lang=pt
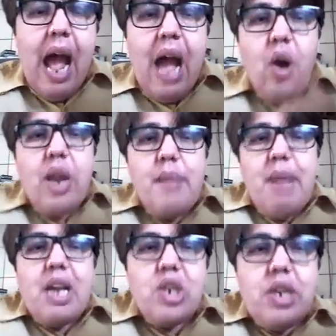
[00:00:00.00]
Agora
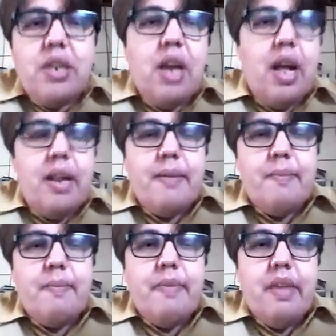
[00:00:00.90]
imagina
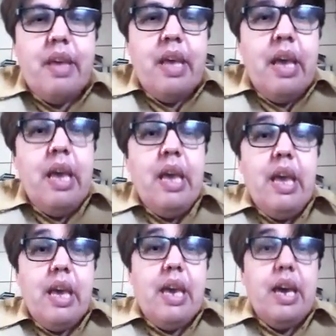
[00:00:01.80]

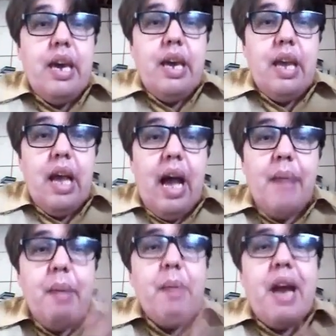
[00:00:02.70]
que a
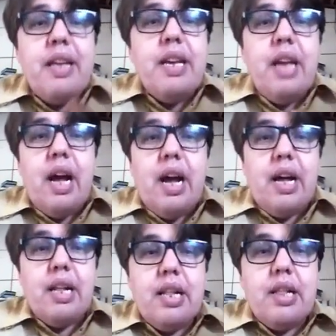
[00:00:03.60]
irmã Maria
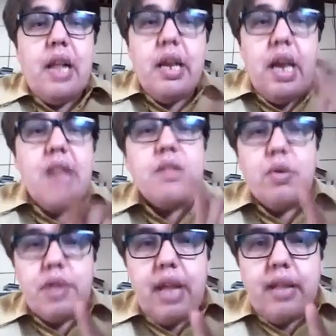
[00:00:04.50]
tem entre
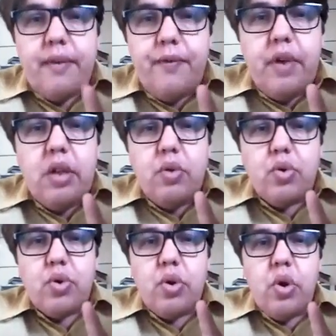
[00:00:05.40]
os sete
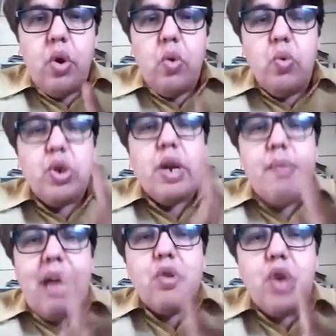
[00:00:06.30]
filhos um
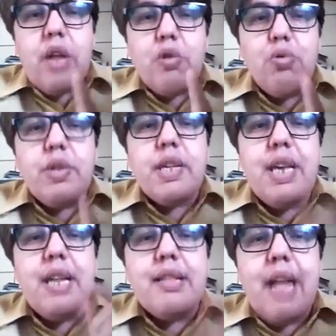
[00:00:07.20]
chamado Jesus
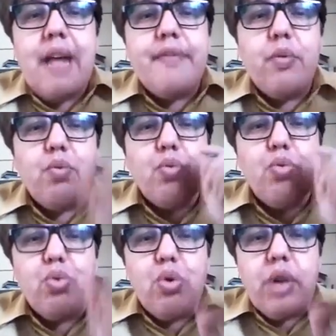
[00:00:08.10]
que andava
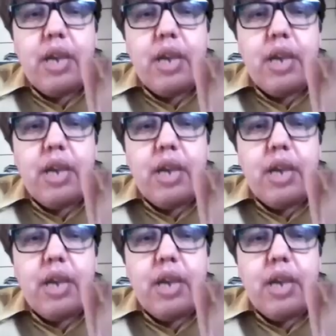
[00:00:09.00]
com,